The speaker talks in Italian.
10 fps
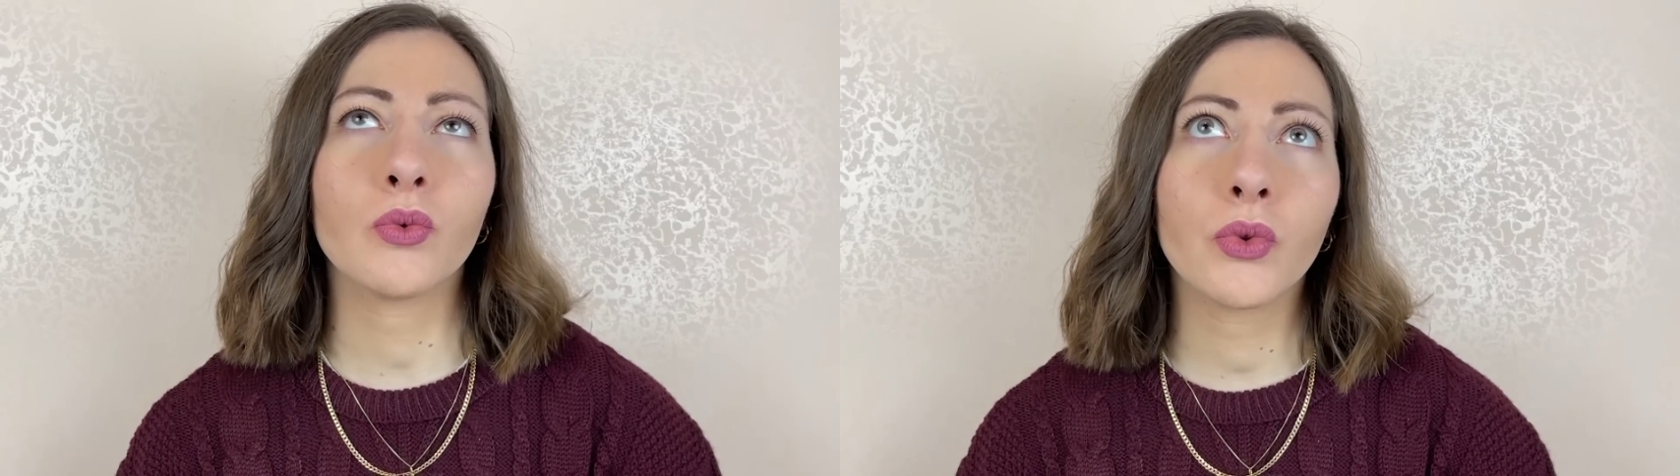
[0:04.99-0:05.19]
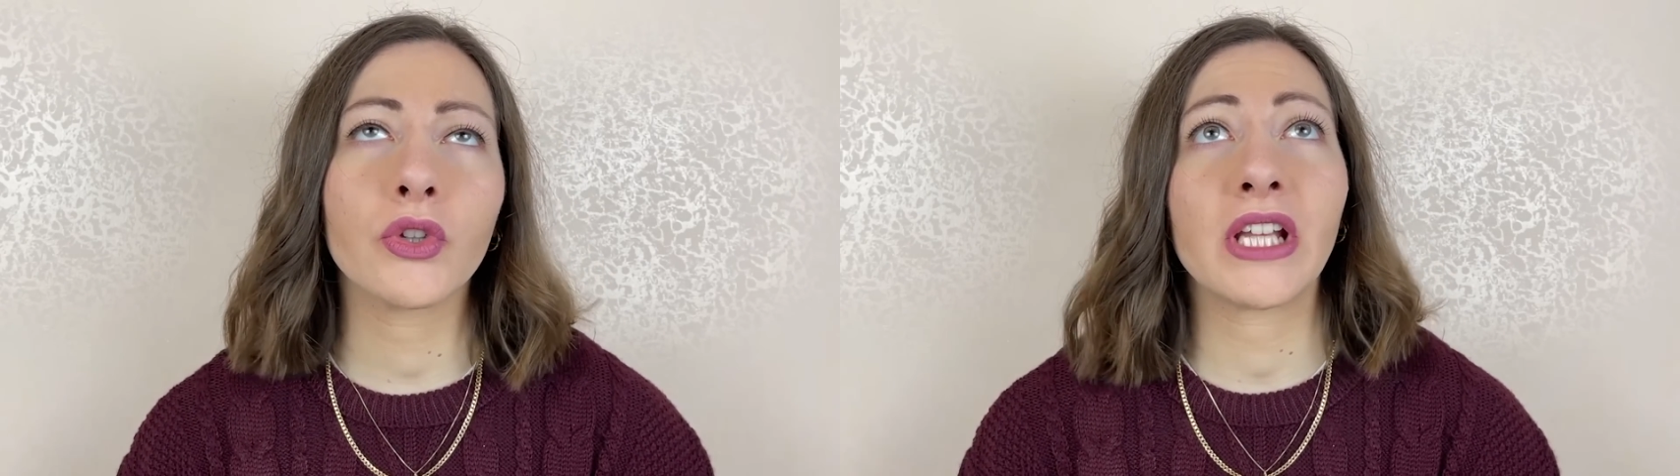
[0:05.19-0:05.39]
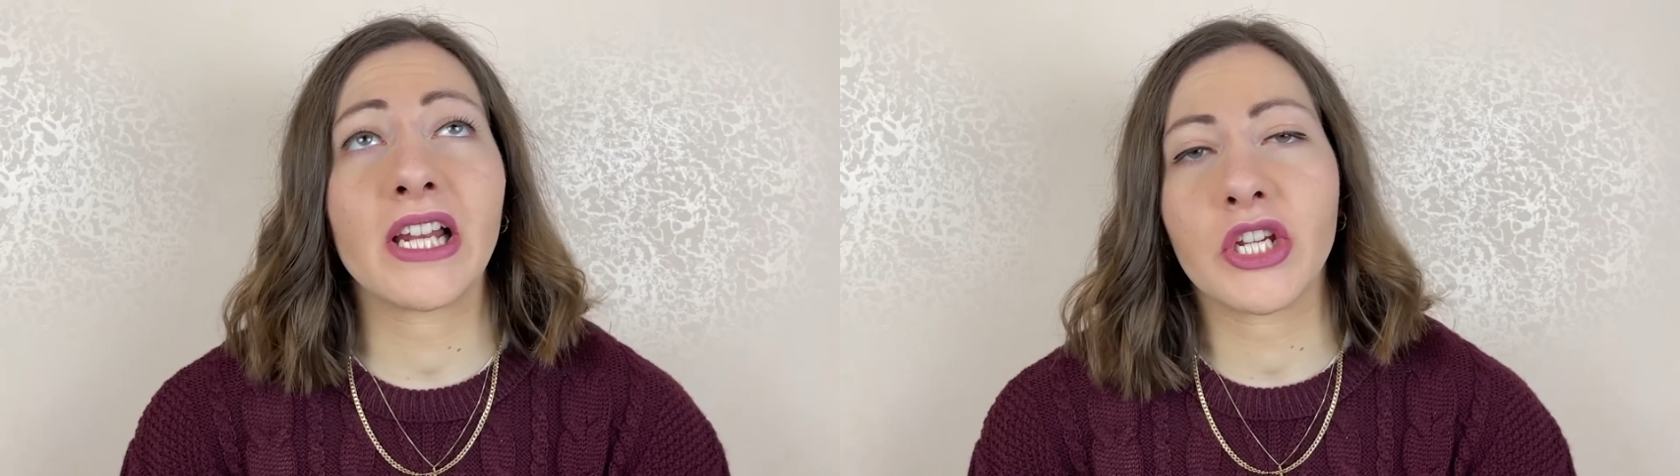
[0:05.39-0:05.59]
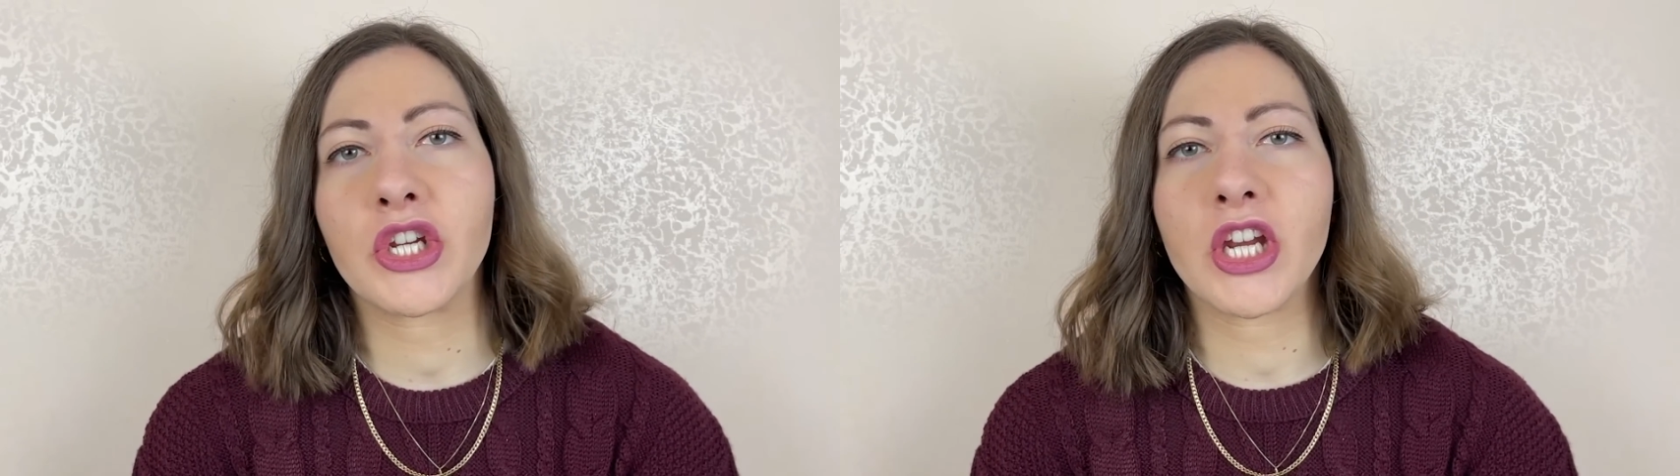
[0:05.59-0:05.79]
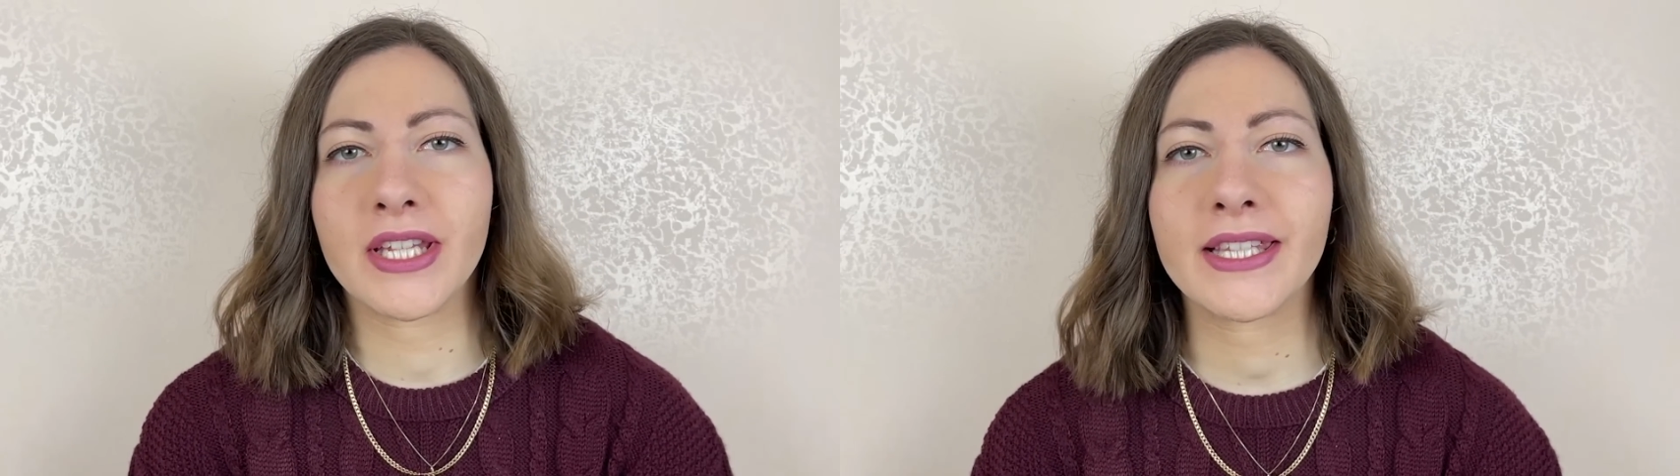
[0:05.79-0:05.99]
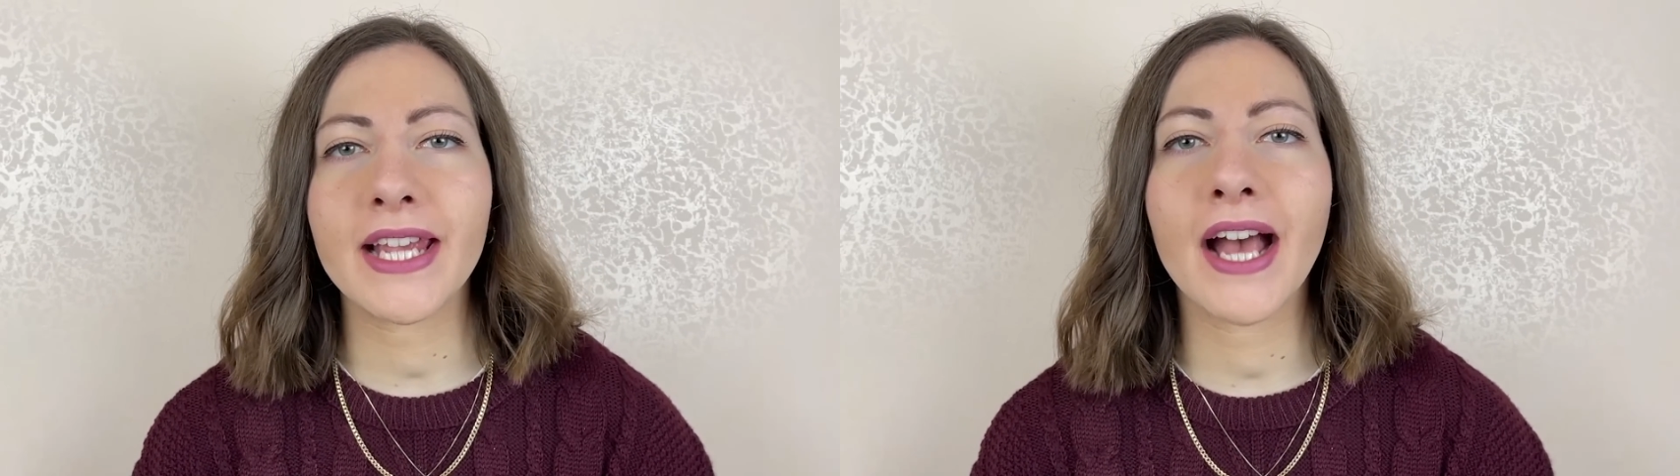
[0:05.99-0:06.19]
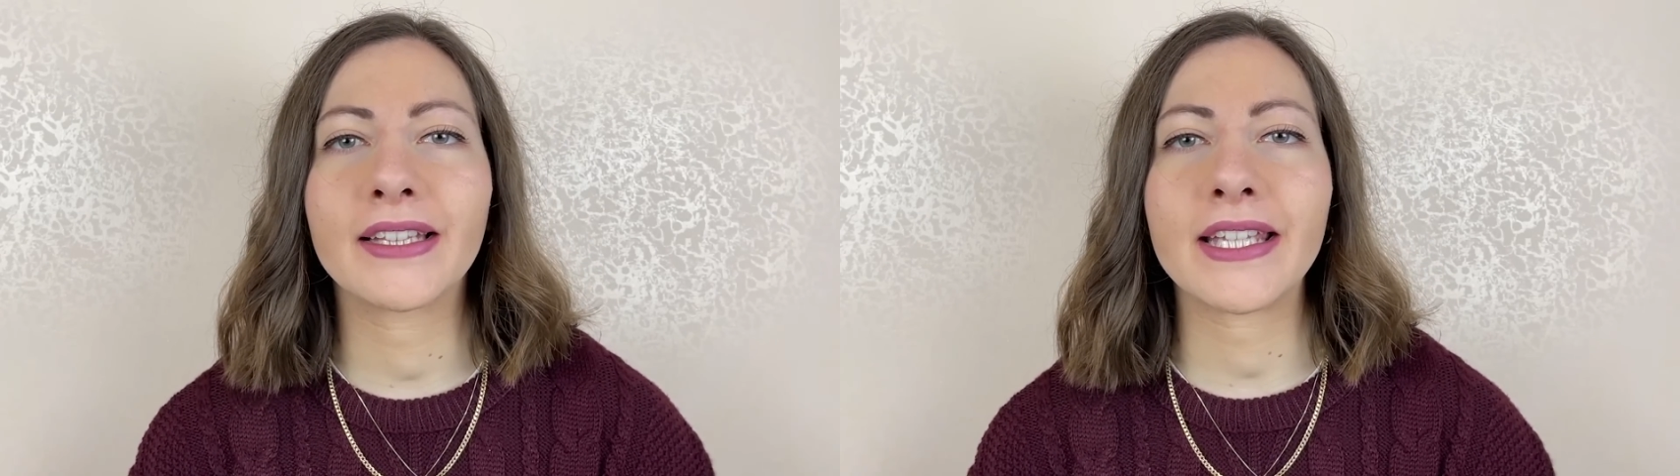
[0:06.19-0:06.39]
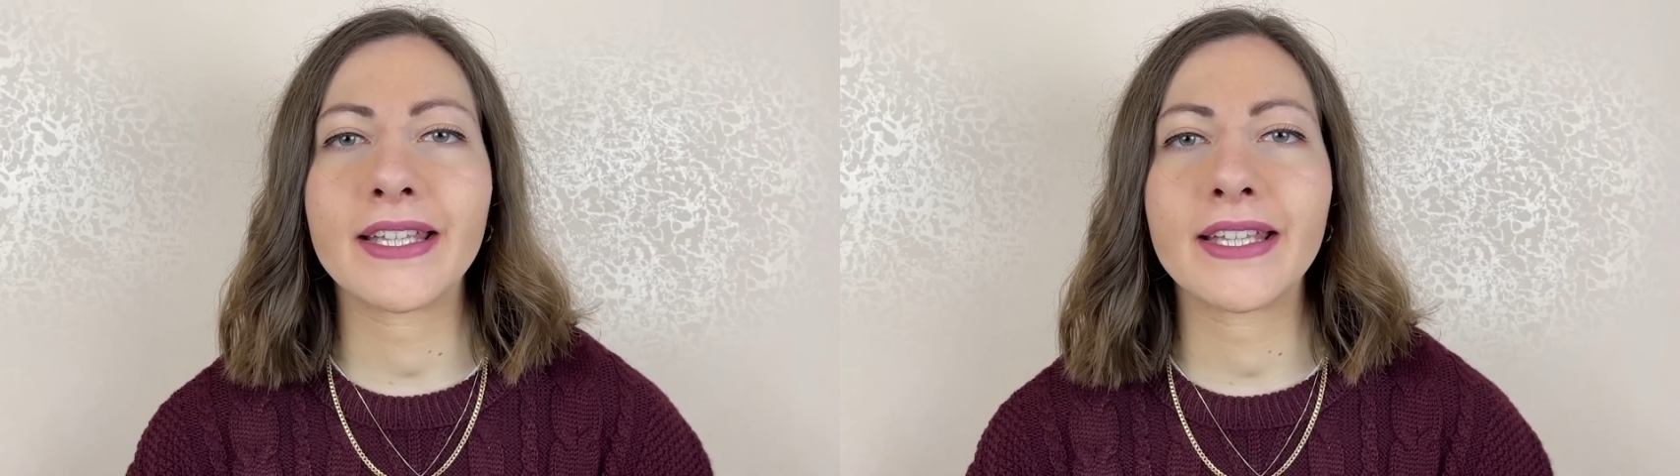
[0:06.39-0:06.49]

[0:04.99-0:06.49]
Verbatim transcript: uno degli scienziati